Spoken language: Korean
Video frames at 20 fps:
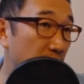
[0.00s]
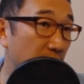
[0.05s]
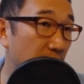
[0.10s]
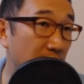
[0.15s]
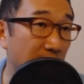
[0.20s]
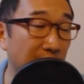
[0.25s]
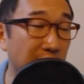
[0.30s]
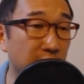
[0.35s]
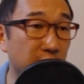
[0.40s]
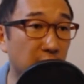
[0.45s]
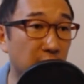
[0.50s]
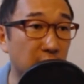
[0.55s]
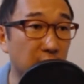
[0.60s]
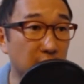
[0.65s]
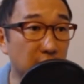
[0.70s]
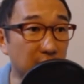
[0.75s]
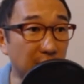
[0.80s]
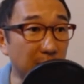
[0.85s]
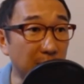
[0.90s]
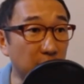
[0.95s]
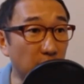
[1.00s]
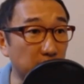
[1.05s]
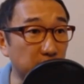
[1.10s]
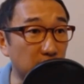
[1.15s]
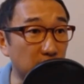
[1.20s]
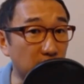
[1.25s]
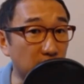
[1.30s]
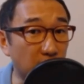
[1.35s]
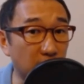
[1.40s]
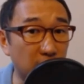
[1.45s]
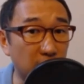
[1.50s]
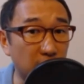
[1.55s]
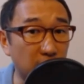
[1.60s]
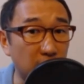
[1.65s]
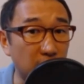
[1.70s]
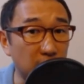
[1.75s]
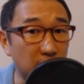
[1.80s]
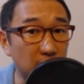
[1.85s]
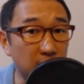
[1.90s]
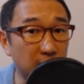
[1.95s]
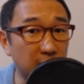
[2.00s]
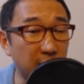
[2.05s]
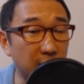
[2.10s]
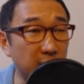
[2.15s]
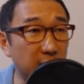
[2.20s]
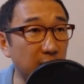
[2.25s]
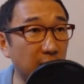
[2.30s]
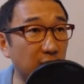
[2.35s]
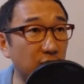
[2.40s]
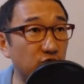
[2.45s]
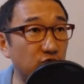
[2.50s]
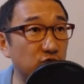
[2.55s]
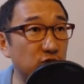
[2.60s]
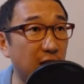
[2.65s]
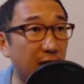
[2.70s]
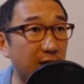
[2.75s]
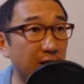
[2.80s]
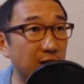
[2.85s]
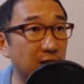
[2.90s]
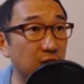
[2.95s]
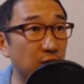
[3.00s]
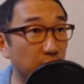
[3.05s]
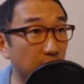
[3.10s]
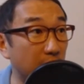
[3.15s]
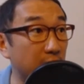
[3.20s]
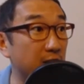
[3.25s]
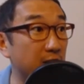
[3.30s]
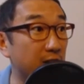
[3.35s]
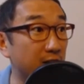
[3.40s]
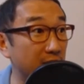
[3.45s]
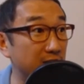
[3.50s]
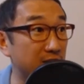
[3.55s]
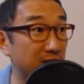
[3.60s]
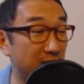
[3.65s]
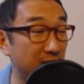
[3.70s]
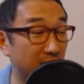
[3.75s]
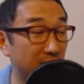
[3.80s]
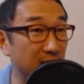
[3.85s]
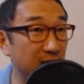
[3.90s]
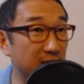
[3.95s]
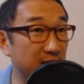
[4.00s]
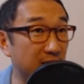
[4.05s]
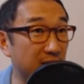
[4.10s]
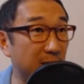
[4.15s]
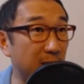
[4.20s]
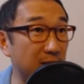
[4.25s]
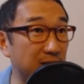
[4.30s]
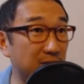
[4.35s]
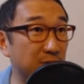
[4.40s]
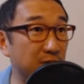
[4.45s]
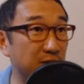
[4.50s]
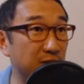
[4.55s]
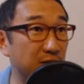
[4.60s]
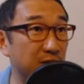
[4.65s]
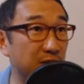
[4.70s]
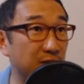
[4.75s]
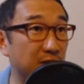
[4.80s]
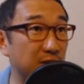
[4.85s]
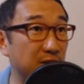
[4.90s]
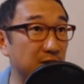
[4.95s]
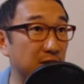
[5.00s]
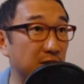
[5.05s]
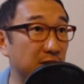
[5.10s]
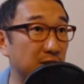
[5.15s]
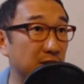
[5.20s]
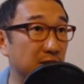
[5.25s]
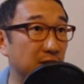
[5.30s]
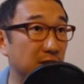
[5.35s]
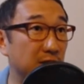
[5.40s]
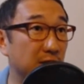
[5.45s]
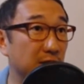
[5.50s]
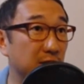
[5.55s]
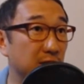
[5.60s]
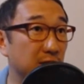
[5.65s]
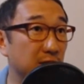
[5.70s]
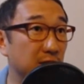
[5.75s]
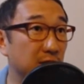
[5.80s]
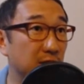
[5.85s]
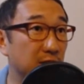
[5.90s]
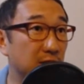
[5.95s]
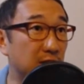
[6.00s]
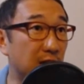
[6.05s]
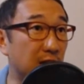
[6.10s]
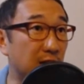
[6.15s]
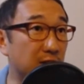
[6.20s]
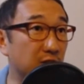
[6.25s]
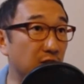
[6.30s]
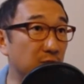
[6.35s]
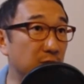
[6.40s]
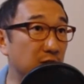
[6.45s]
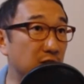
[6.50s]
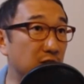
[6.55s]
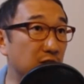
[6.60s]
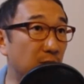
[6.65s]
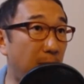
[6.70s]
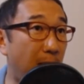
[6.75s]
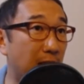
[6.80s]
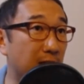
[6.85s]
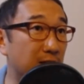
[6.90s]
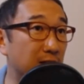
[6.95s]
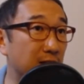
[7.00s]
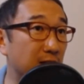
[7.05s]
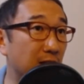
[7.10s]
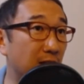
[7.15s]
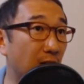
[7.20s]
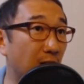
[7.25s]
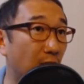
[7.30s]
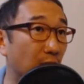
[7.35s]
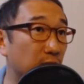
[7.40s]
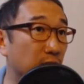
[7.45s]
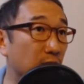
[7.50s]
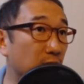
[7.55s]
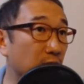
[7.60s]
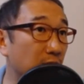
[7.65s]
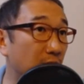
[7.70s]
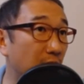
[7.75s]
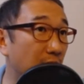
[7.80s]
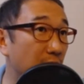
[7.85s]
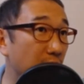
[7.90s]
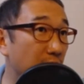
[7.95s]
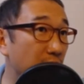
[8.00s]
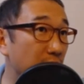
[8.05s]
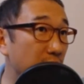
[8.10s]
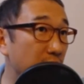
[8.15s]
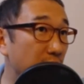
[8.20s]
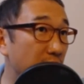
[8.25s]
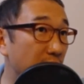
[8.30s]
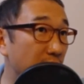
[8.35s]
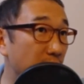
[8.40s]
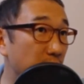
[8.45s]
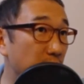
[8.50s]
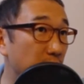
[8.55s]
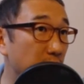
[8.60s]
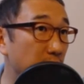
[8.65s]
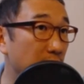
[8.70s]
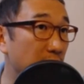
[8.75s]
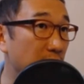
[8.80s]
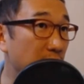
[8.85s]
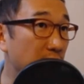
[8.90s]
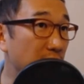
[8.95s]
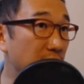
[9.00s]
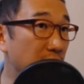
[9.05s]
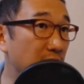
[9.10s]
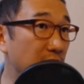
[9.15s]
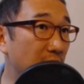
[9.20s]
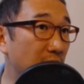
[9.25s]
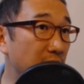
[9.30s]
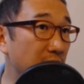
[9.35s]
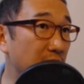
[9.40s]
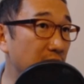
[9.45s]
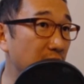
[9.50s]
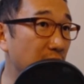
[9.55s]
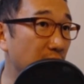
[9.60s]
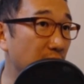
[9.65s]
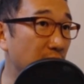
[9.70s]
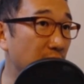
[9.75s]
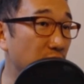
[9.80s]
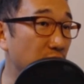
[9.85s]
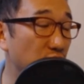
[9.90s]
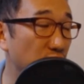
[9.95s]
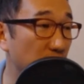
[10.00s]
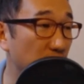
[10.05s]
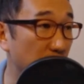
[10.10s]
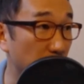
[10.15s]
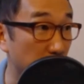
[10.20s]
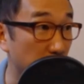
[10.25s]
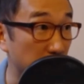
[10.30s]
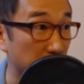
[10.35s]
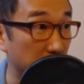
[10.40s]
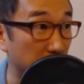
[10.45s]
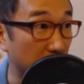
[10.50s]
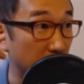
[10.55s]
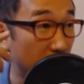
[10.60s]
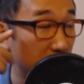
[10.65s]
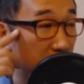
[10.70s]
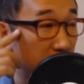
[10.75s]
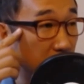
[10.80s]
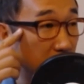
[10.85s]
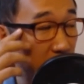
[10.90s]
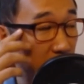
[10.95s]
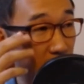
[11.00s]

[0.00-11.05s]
귀가 살죠. 살면 엄청 커요. 그러니까 이렇게 두지 않으려고 하니까 이제 제가 말씀을 드리는 거죠. 자, 그러면 이거 막을 때 어떻게 여기를 처리하는 게 좋냐? 이때는 이렇게 두는 게 좋습니다.